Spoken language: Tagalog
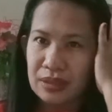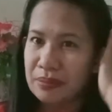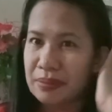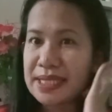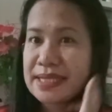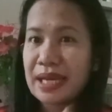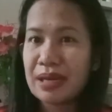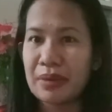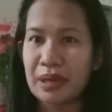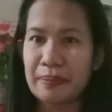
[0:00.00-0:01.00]
Basta sana
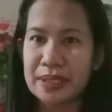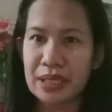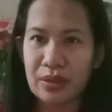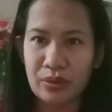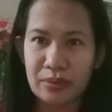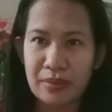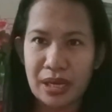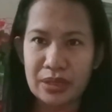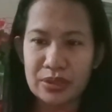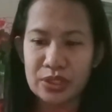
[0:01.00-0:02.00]
makapasyal ako ng
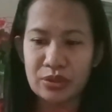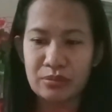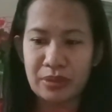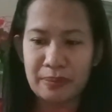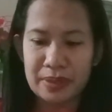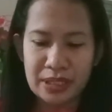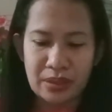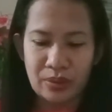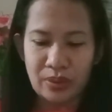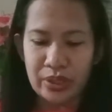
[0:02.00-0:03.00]
maayos doon. Maipasyal
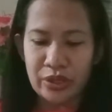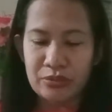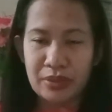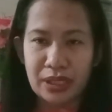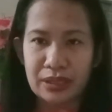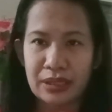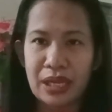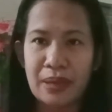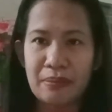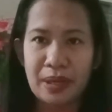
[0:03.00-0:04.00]
ko kayo at makita,
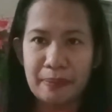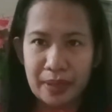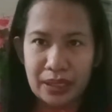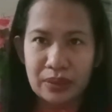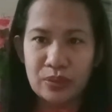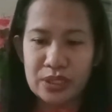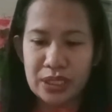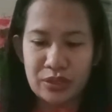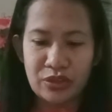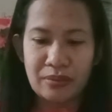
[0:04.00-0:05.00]
maipakita ko sa
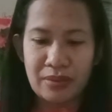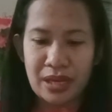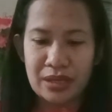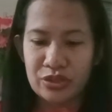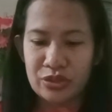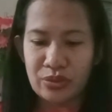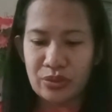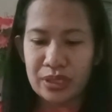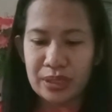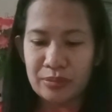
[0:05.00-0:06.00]
inyo ng maayos yung
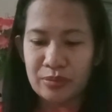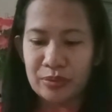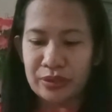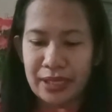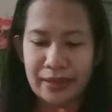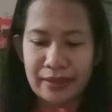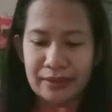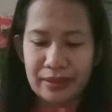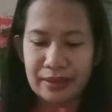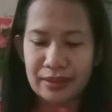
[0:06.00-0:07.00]
lugar na pupuntahan
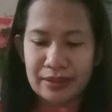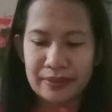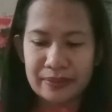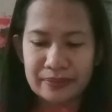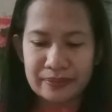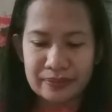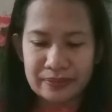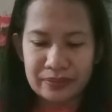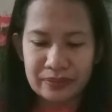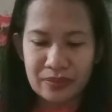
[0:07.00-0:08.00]
natin
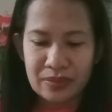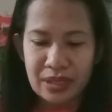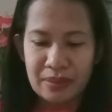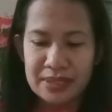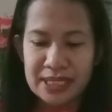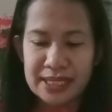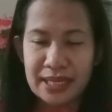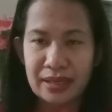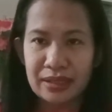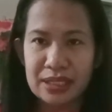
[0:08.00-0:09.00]

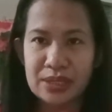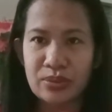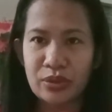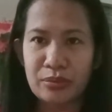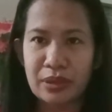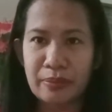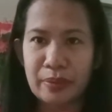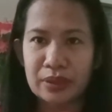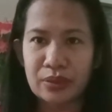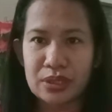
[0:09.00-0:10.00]
masasanay din siguro yung mga
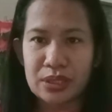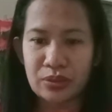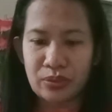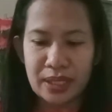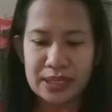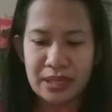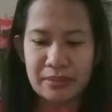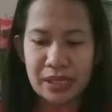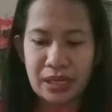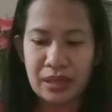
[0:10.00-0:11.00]
friend ko na sa tuwing kasama
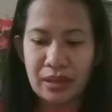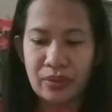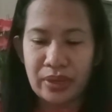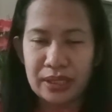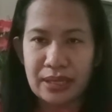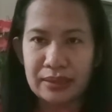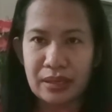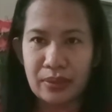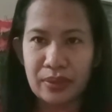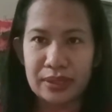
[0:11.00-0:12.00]
nila ako, eh, daldal
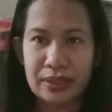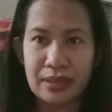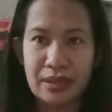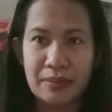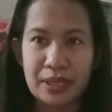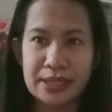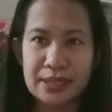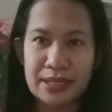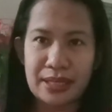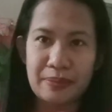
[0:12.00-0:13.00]
ako ng daldal mag-isa
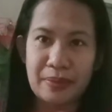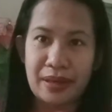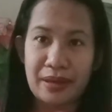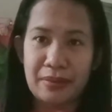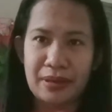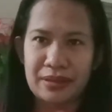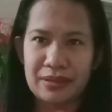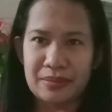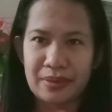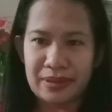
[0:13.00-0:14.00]
sa harap ng camera, diba?